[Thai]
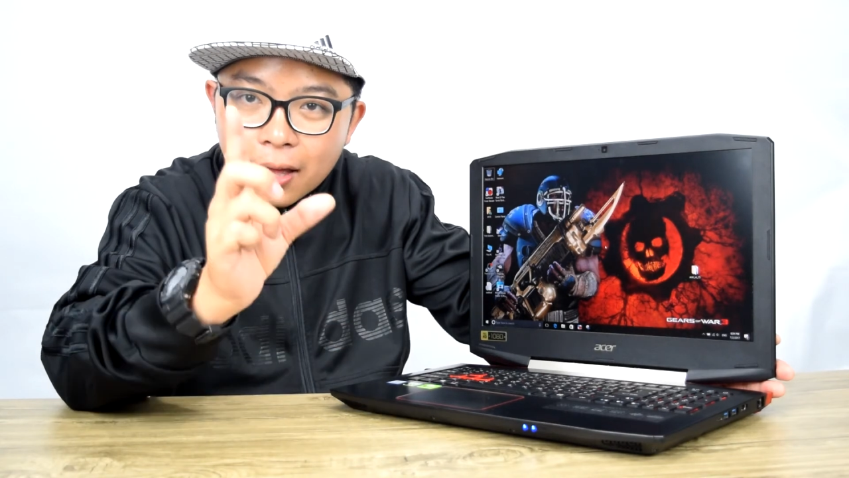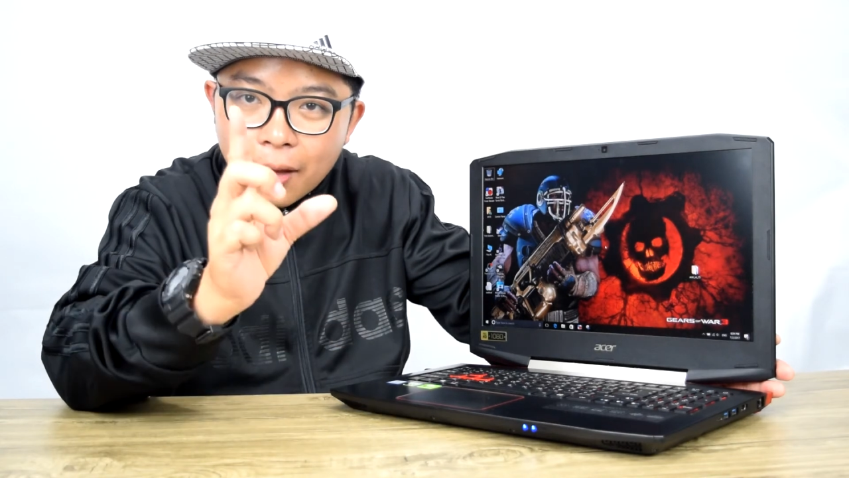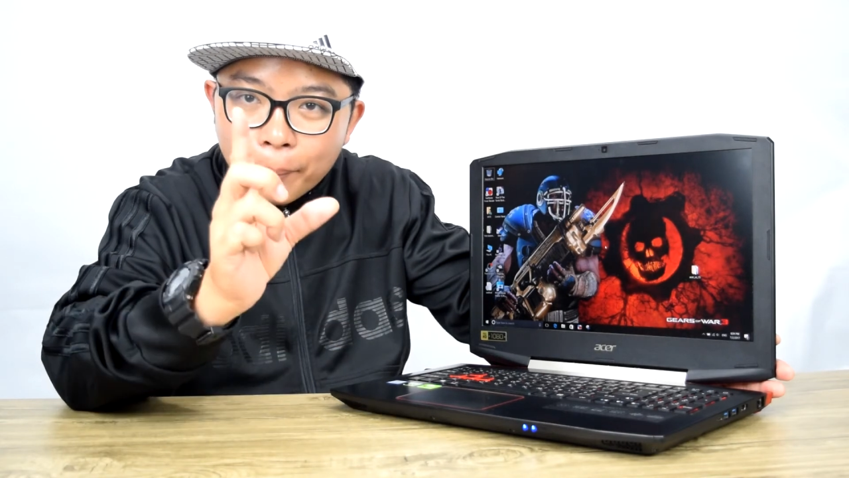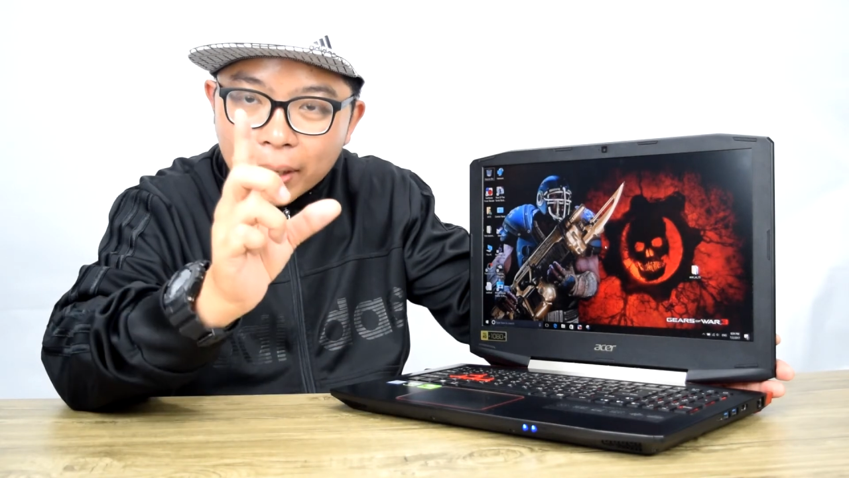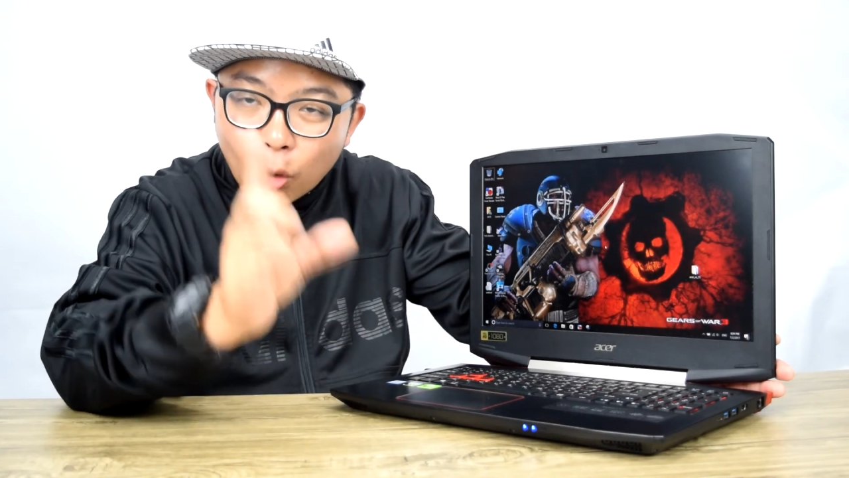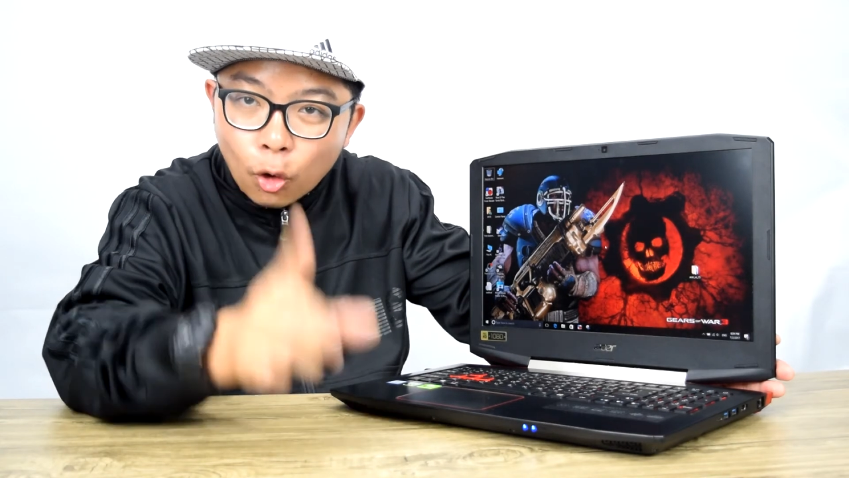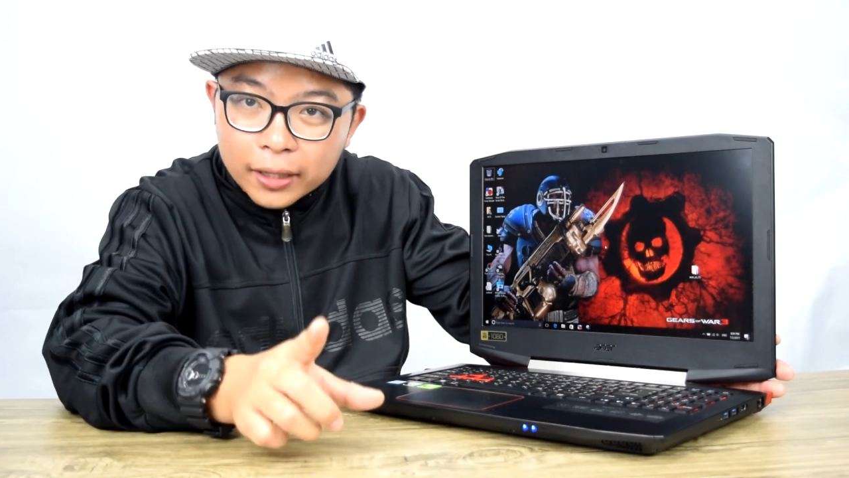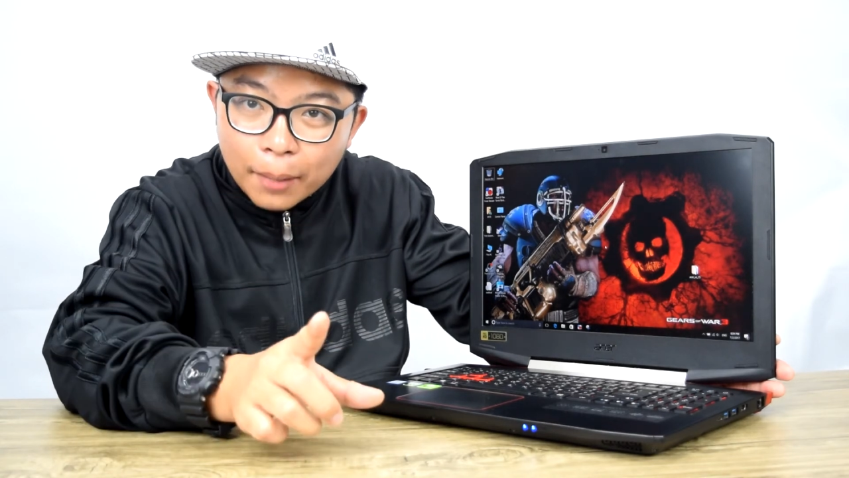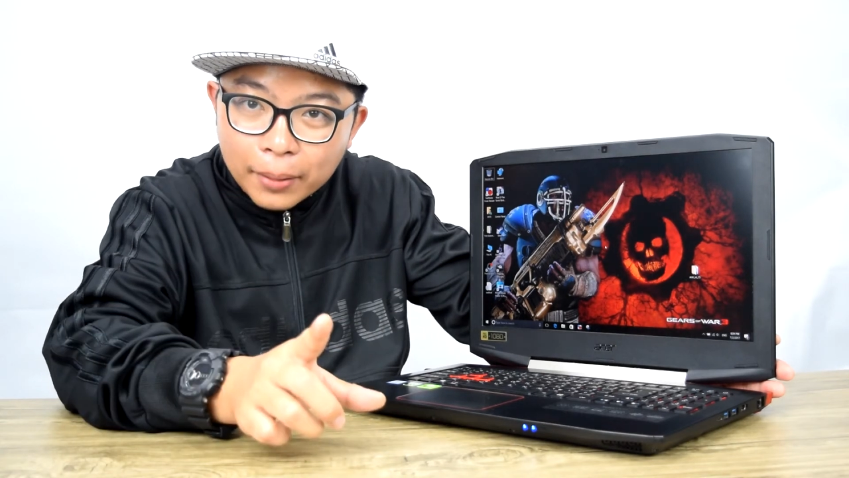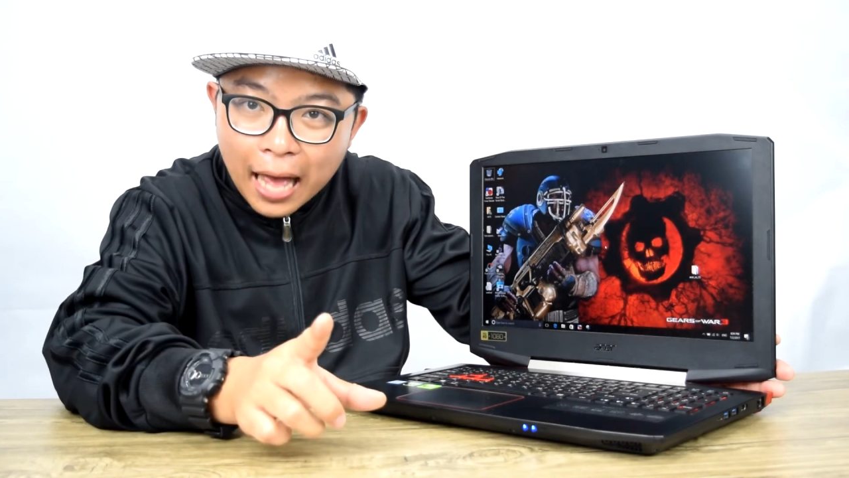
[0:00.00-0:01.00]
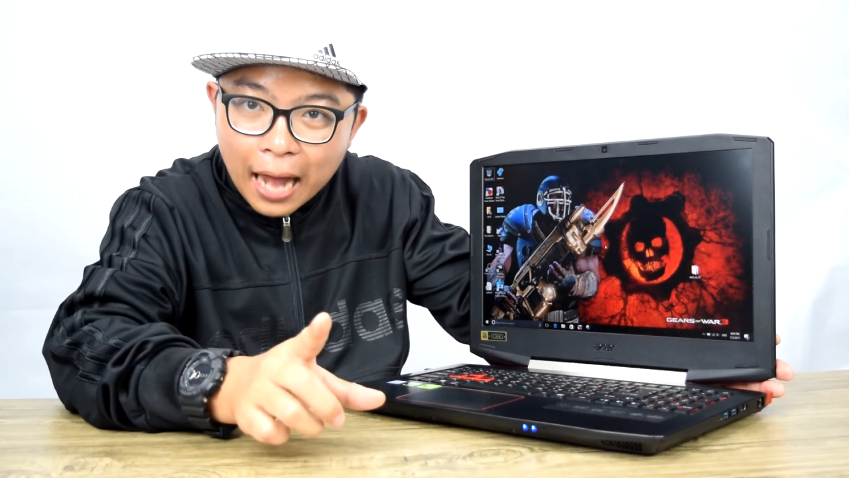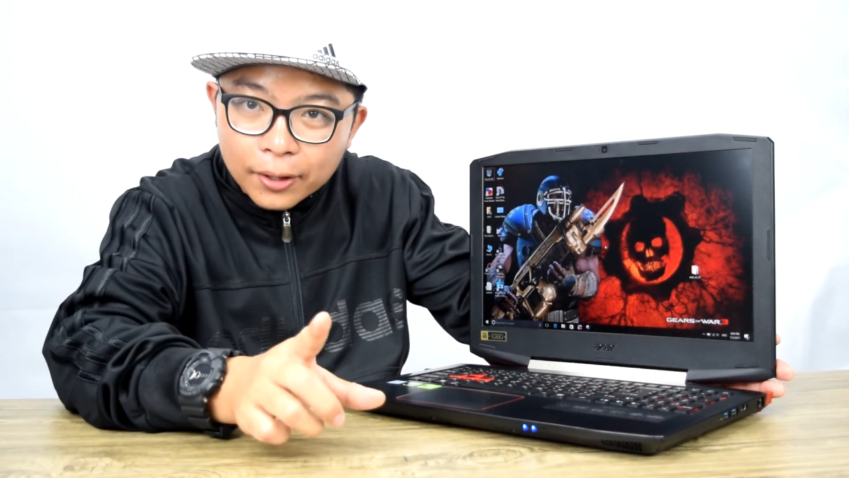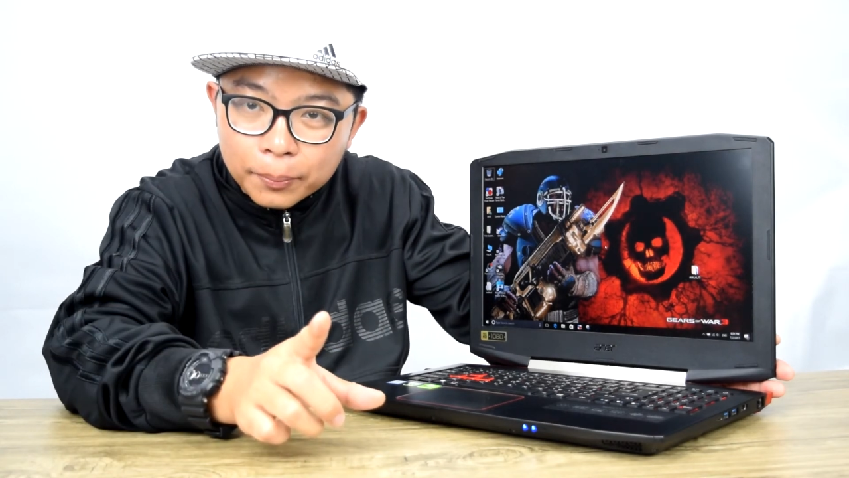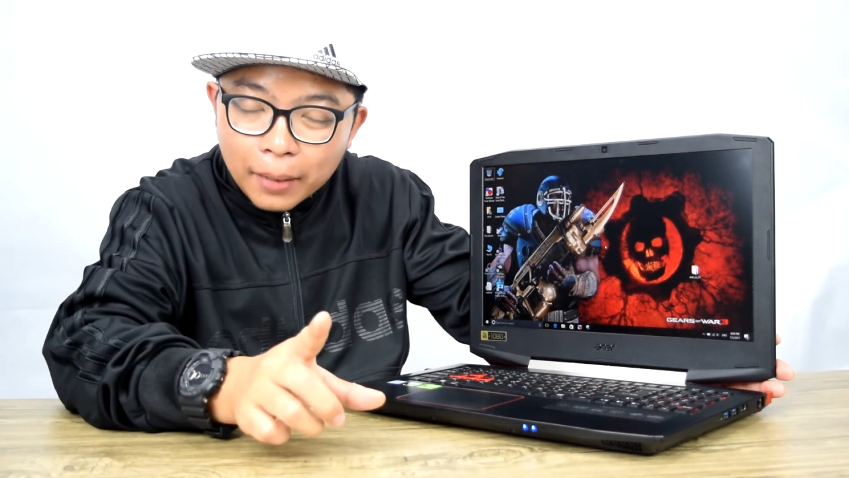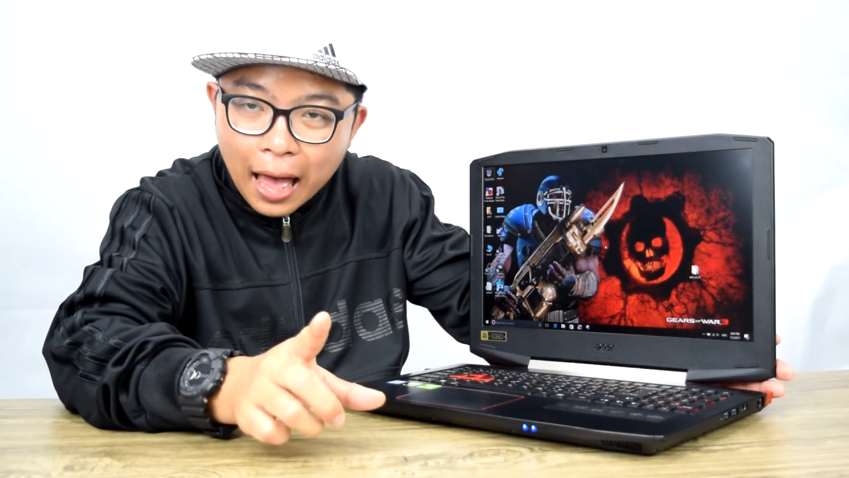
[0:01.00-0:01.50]
เป็นคนทำงานห
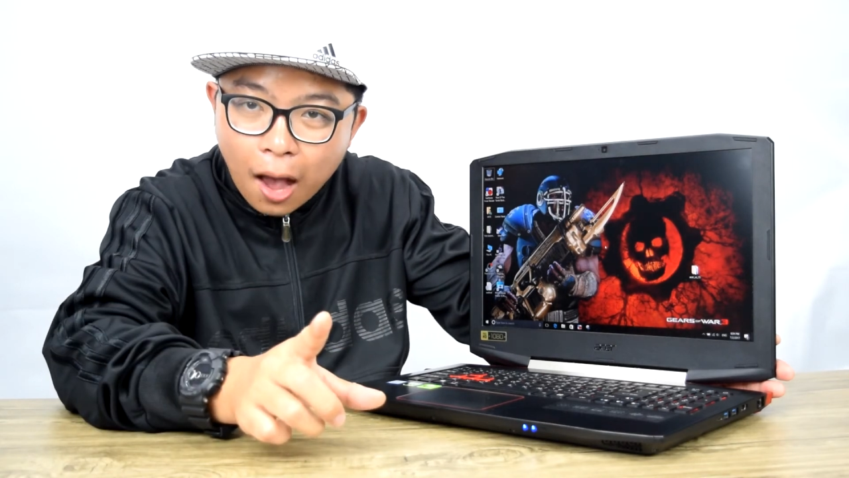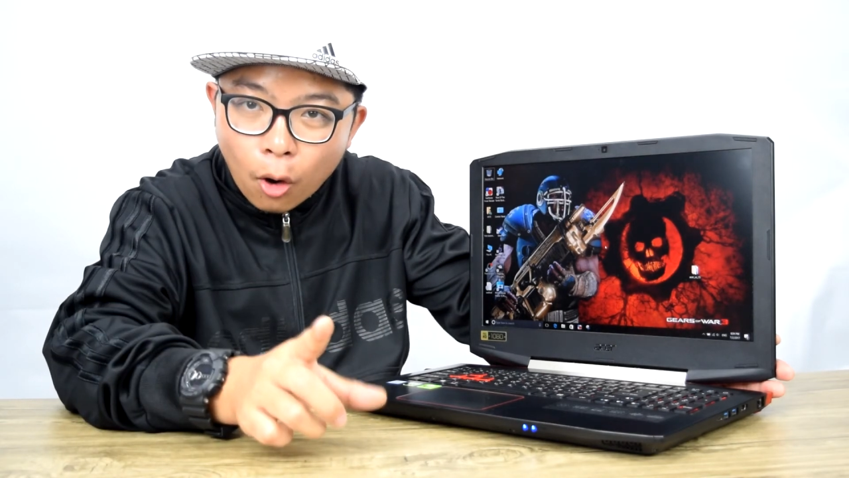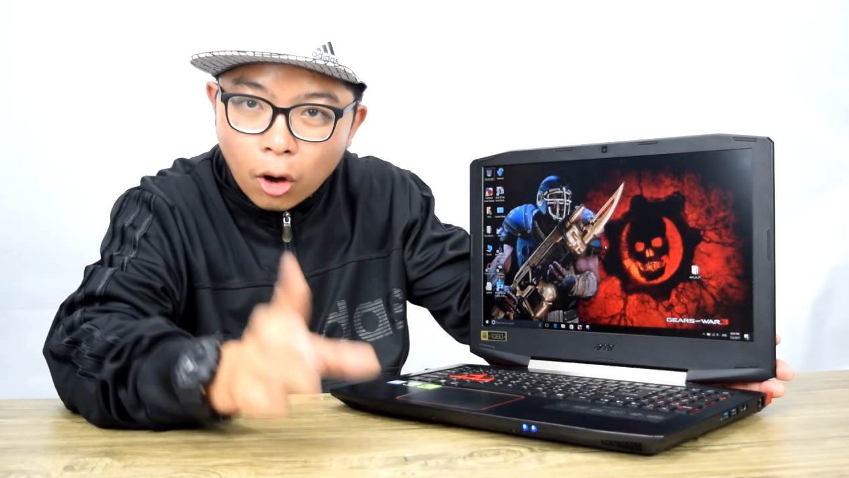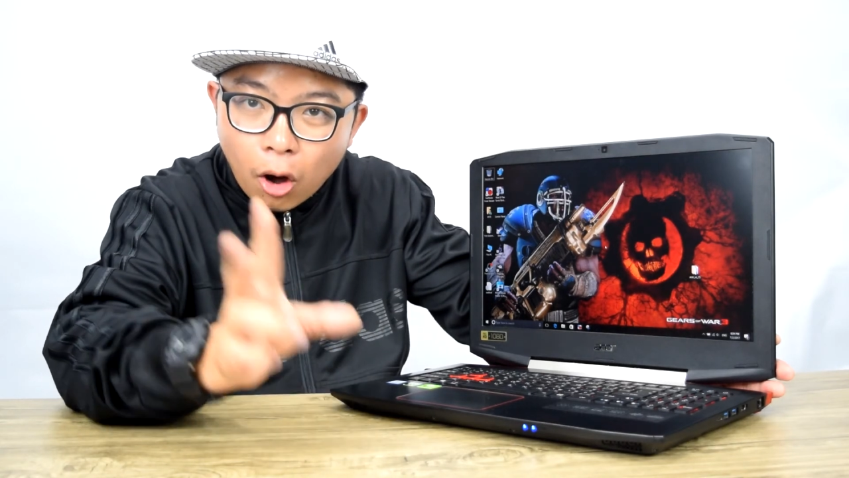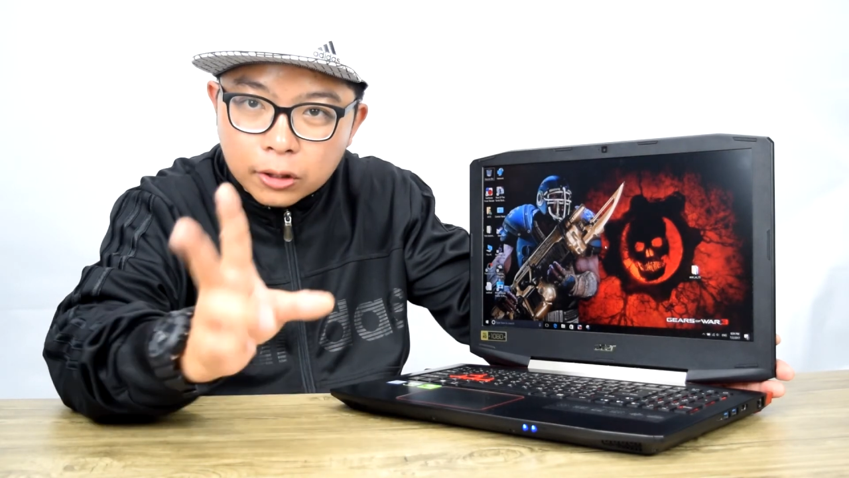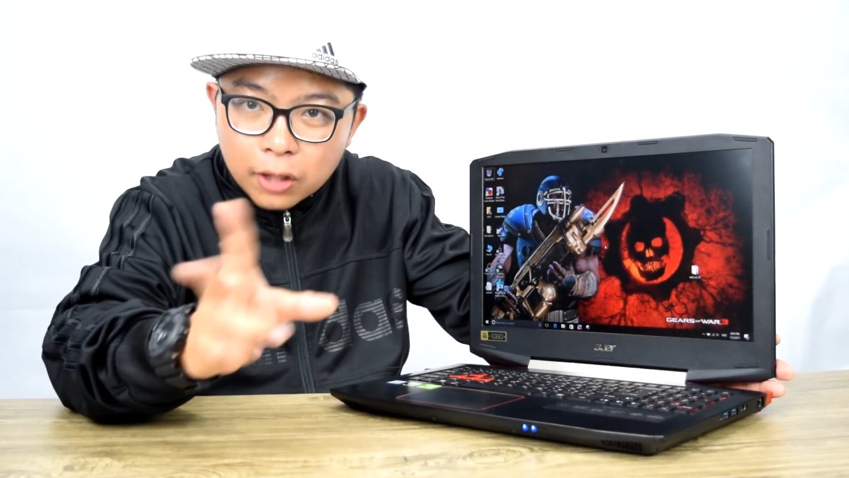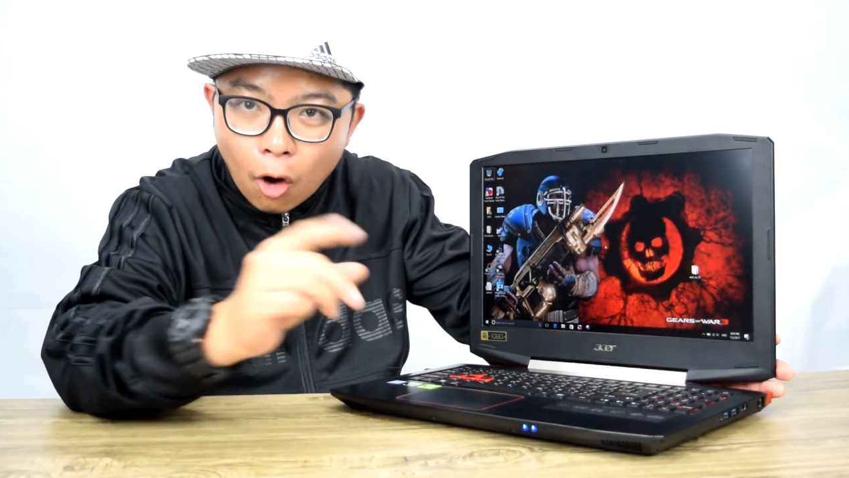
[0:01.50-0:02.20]
รือเปล่าข้อ